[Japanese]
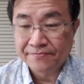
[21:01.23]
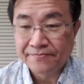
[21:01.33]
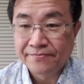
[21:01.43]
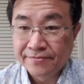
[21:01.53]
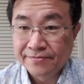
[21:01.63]

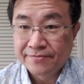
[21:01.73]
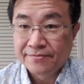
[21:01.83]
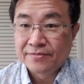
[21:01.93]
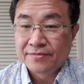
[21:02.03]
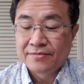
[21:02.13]
いや、でも
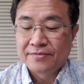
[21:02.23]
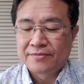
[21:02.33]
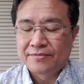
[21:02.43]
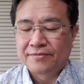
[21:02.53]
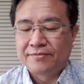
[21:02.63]
まず、
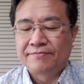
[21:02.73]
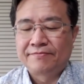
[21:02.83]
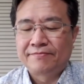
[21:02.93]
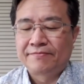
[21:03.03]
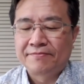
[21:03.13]
この、
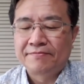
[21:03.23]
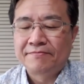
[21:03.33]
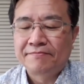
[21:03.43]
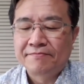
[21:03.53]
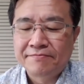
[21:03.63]

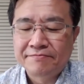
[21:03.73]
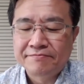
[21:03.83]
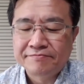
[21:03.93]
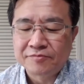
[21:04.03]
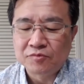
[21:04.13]

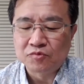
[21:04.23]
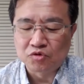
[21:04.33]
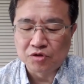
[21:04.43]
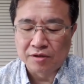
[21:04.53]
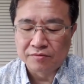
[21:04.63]
本当
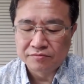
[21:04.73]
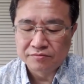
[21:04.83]
だ。う